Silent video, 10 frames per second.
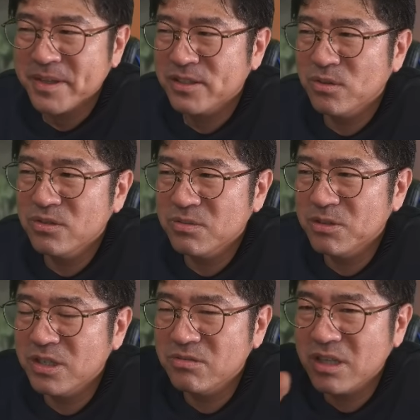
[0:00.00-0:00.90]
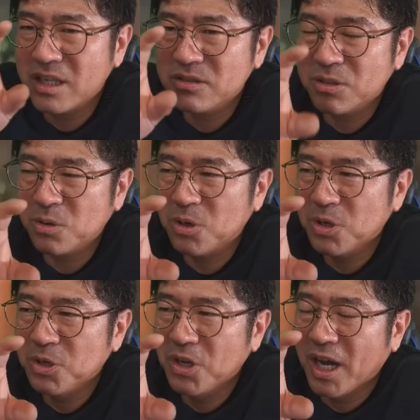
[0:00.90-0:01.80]
そういうつもりで言ってないんですけど、
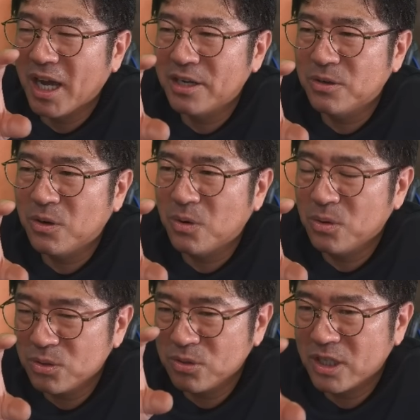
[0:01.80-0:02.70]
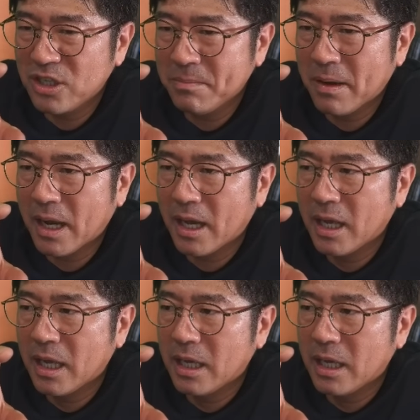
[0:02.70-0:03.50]
本当に例えば、